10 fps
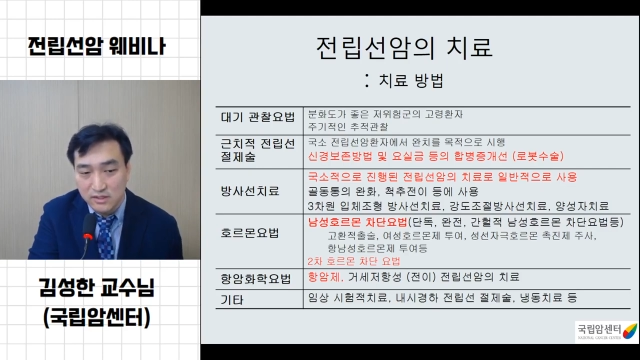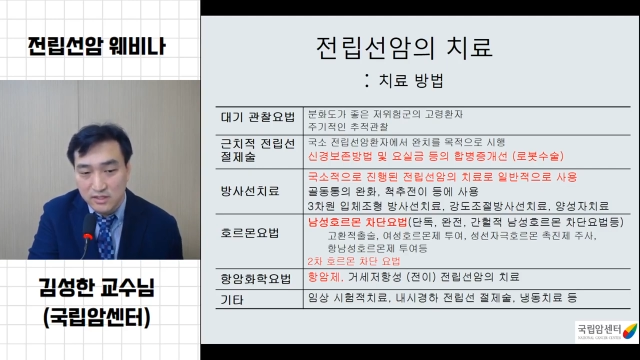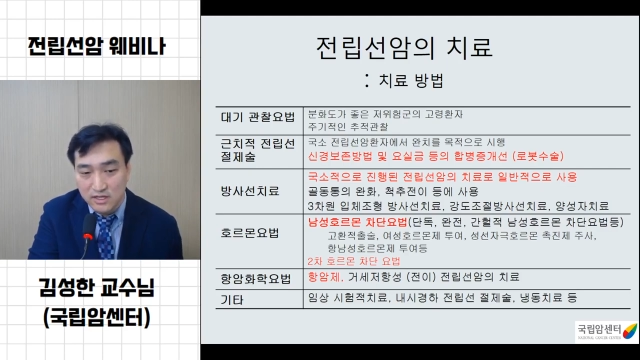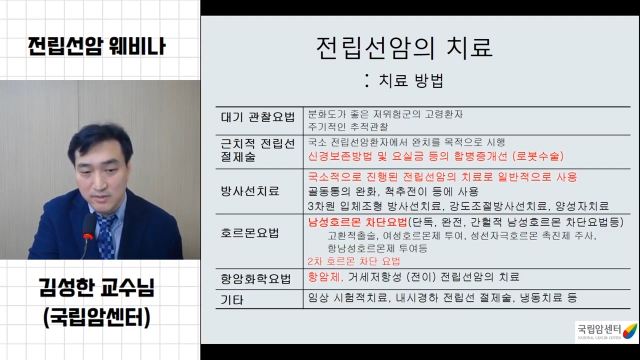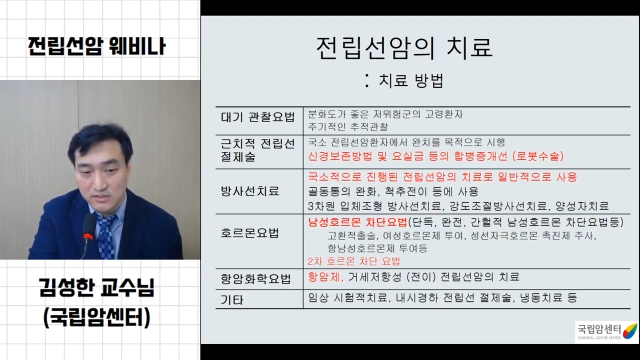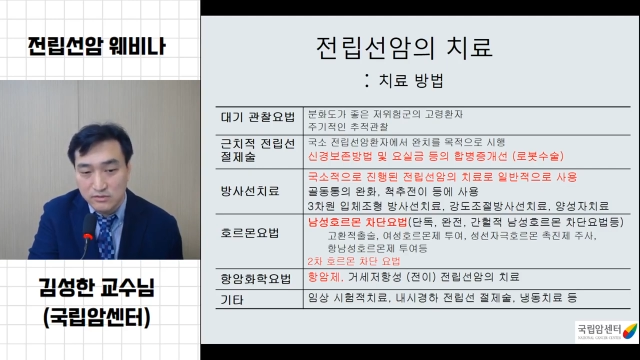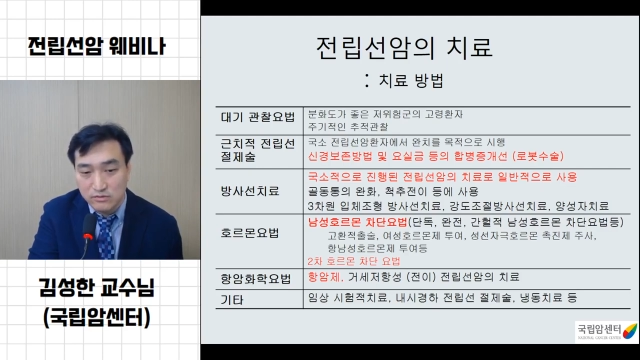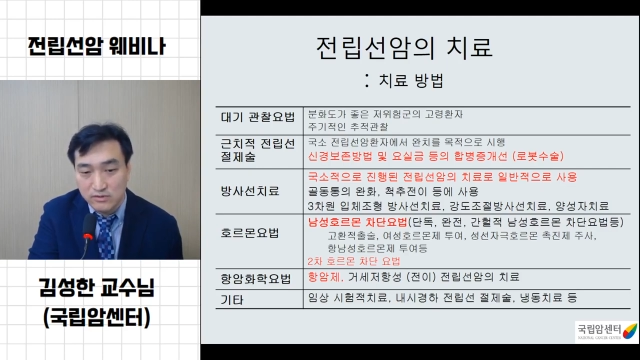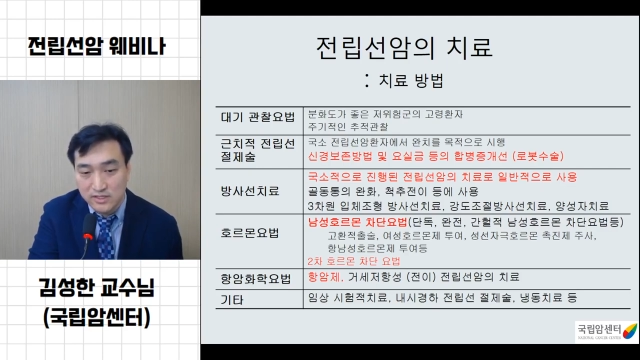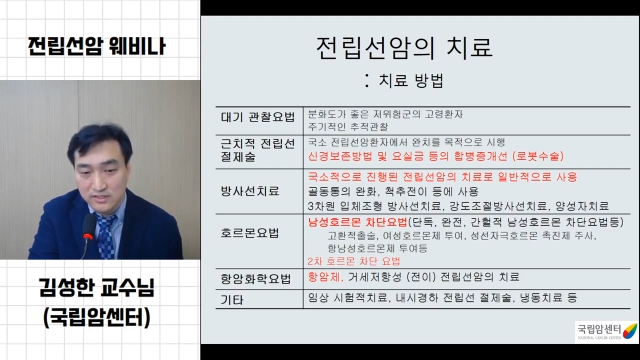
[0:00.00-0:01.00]

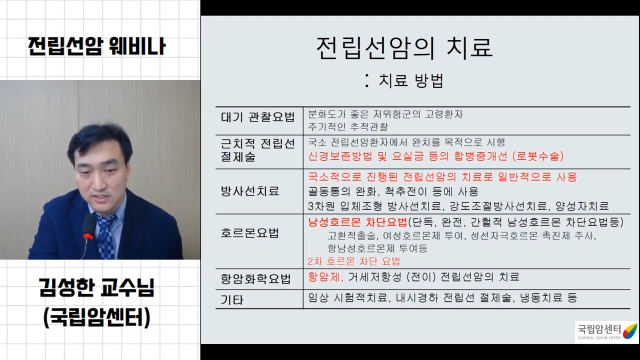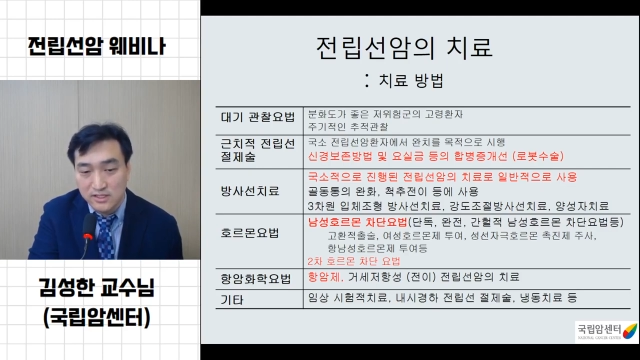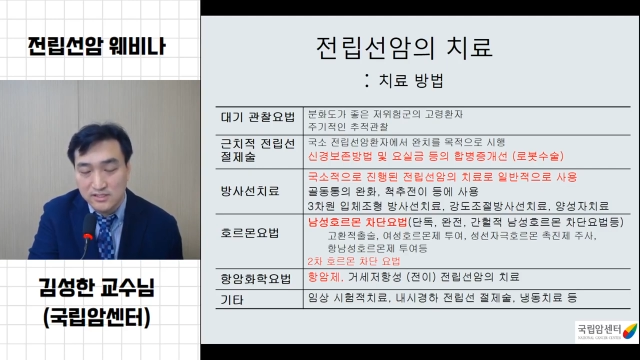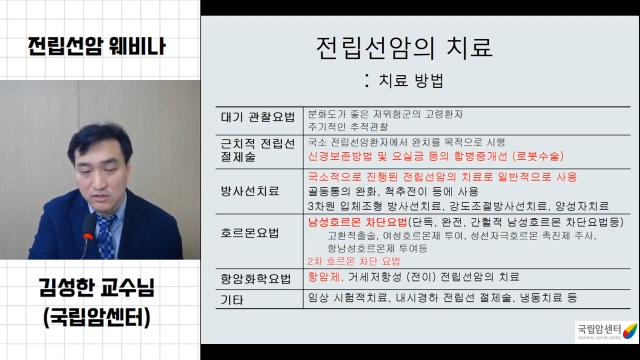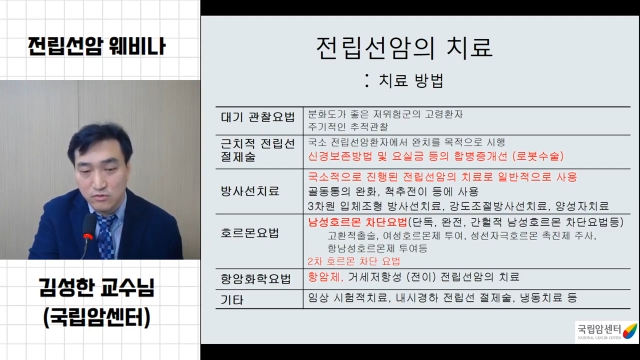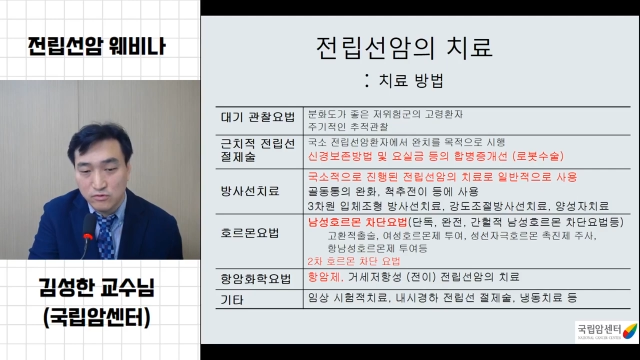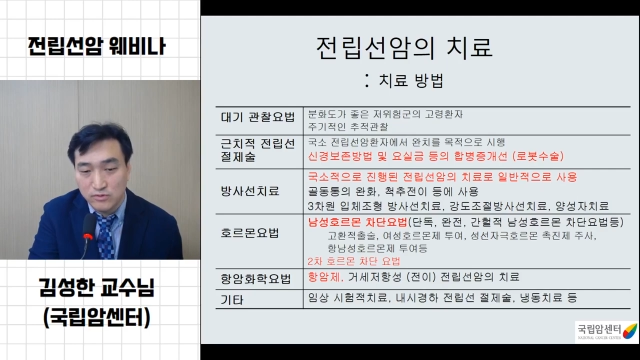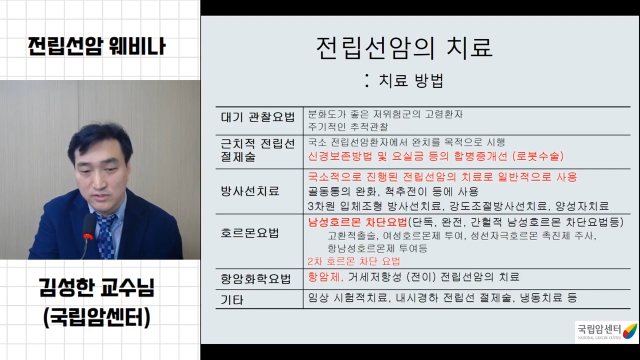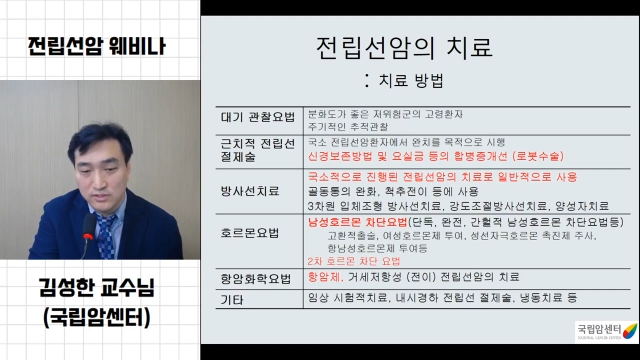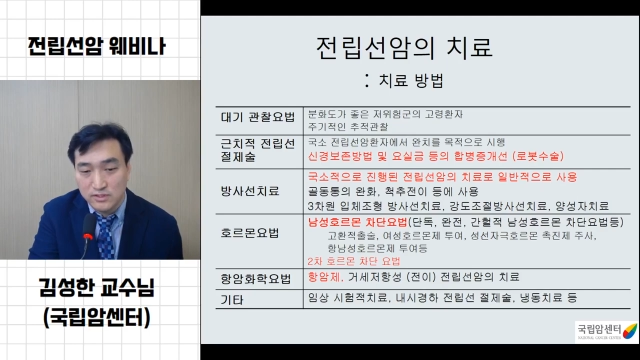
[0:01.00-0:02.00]
일반적으로 하여튼 일 차
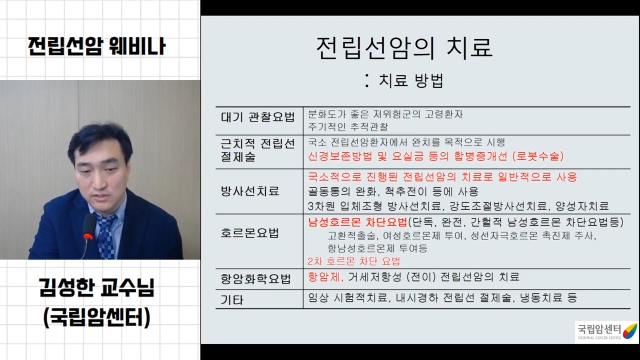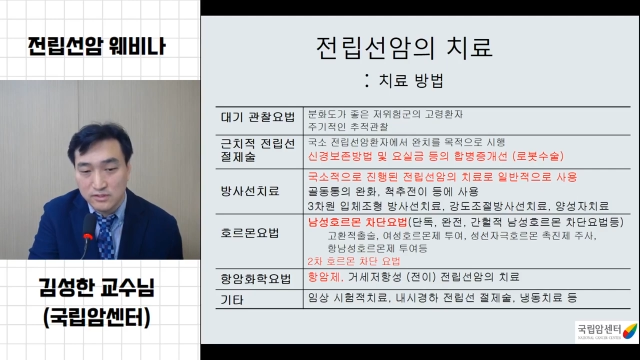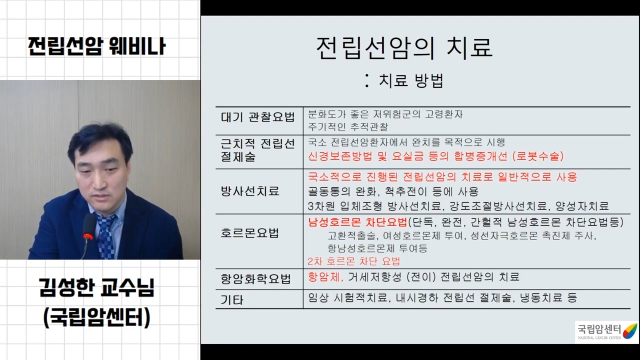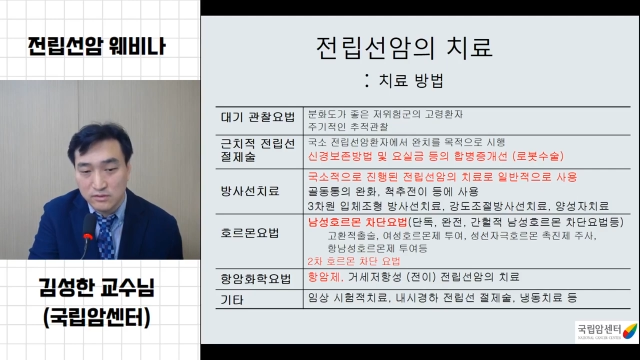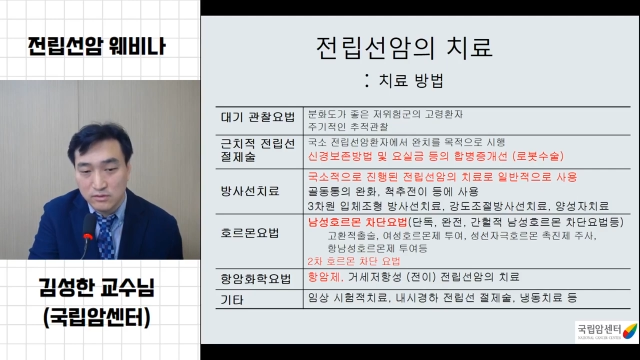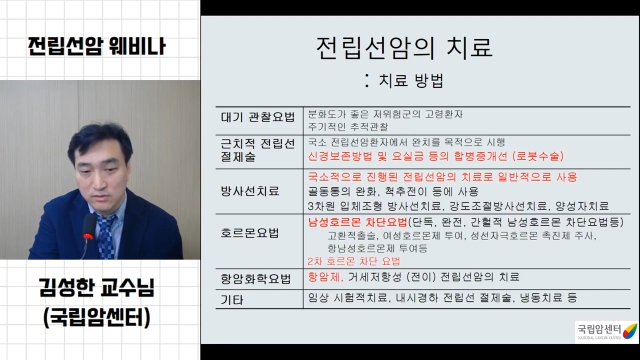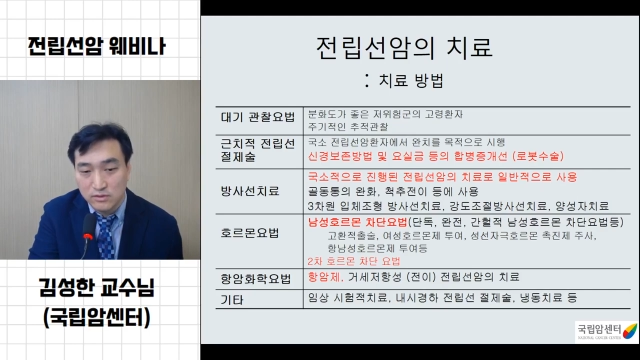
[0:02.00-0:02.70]
호르몬 어,